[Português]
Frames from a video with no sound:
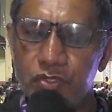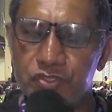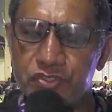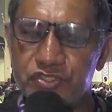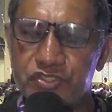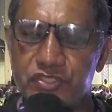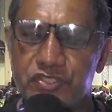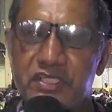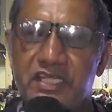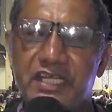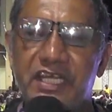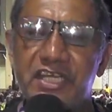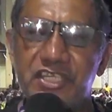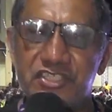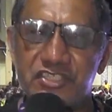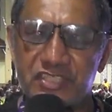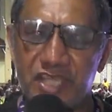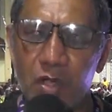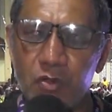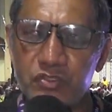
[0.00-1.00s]
os
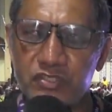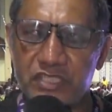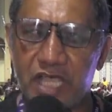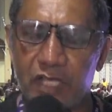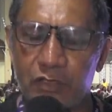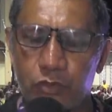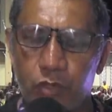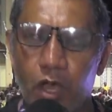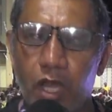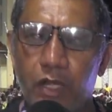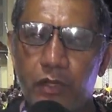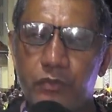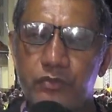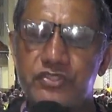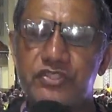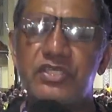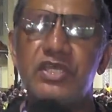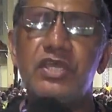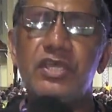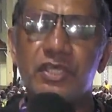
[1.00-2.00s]
cristãos
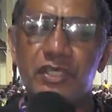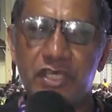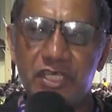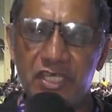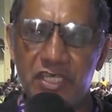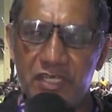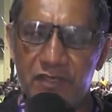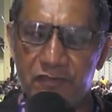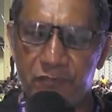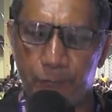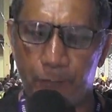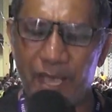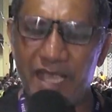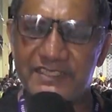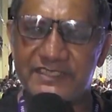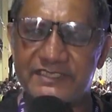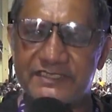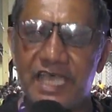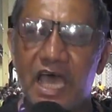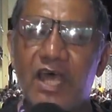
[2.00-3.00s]
católicos que
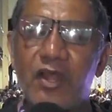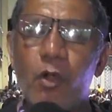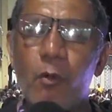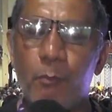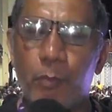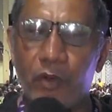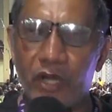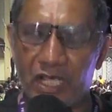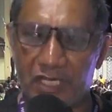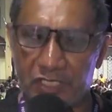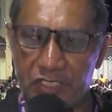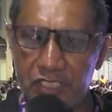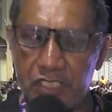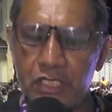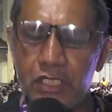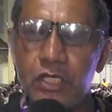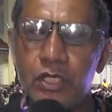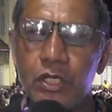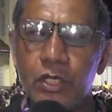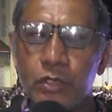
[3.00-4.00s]
passaram por
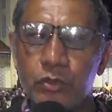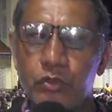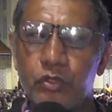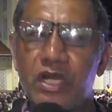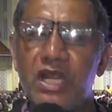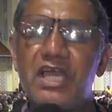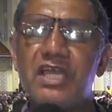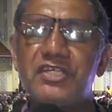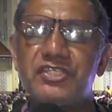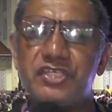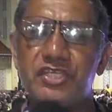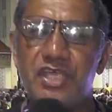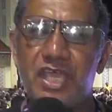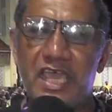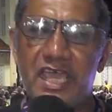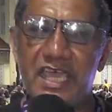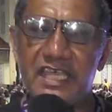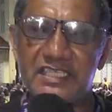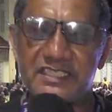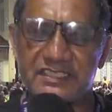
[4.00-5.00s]
aqui durante
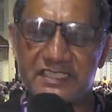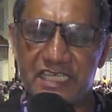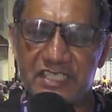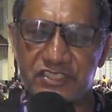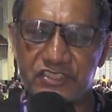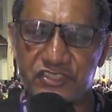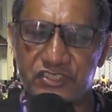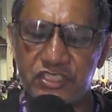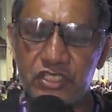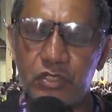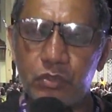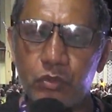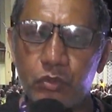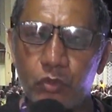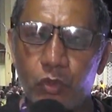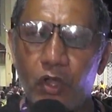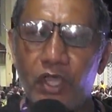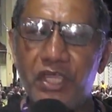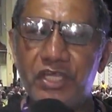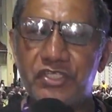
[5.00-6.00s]
essas cinco
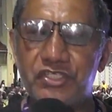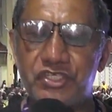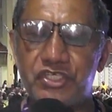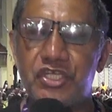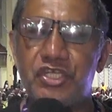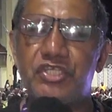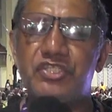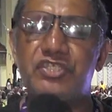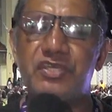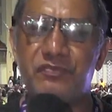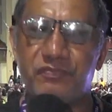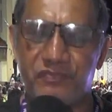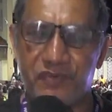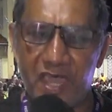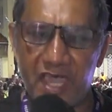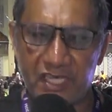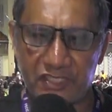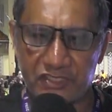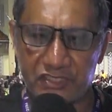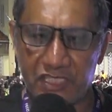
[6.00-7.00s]
noites de
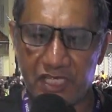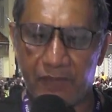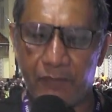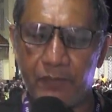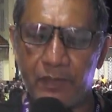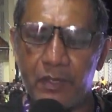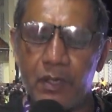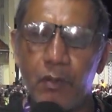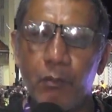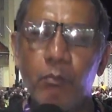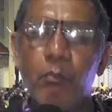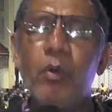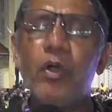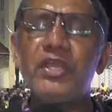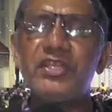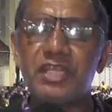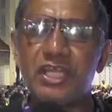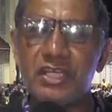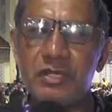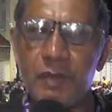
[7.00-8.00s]
festa.
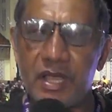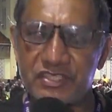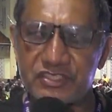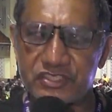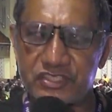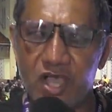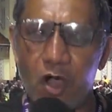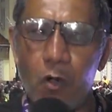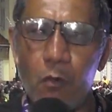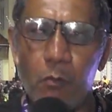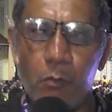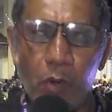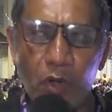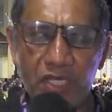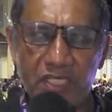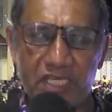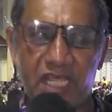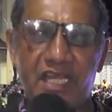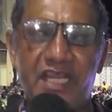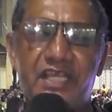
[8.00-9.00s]
Muita animação,
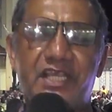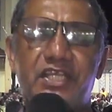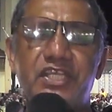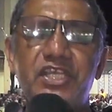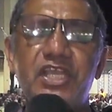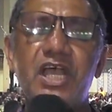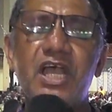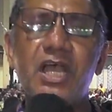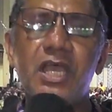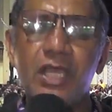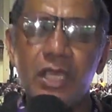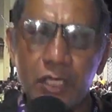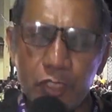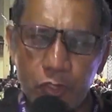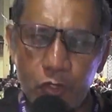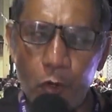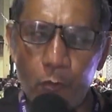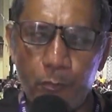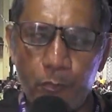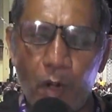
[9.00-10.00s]
muita alegria
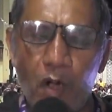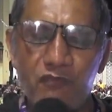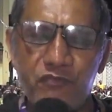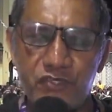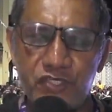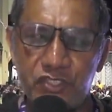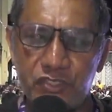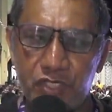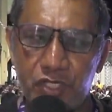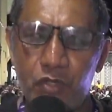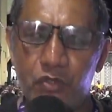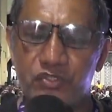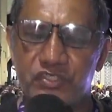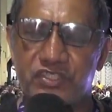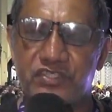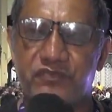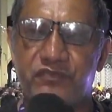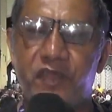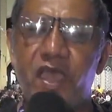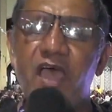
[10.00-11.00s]
e o povo de
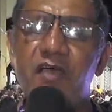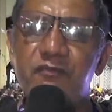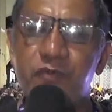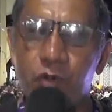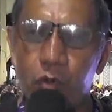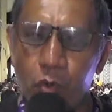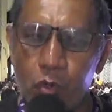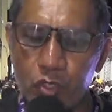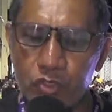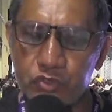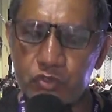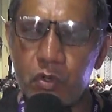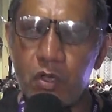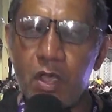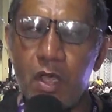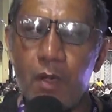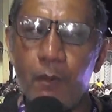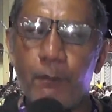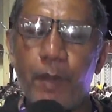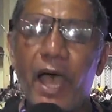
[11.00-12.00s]
Deus fervoroso
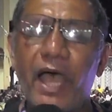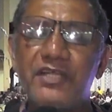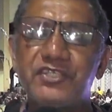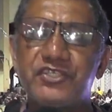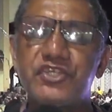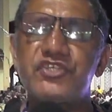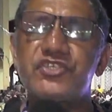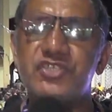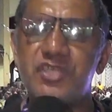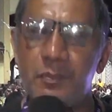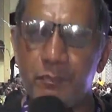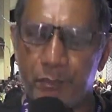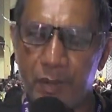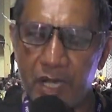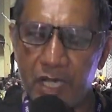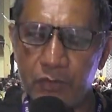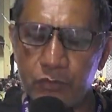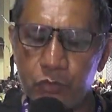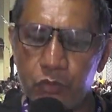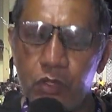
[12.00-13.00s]

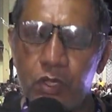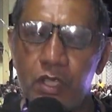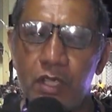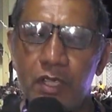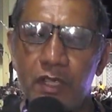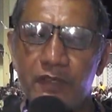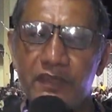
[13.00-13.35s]
participando